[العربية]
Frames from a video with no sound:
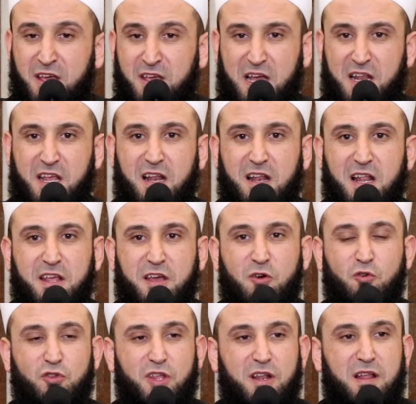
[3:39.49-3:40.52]
يعني هلا
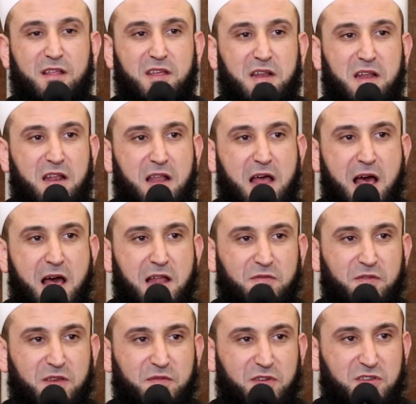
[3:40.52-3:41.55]
اليهود الذين الان
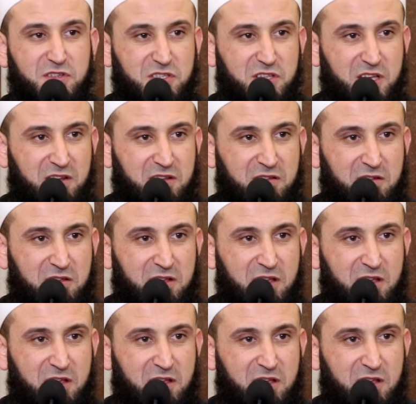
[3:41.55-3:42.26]
في فلسطين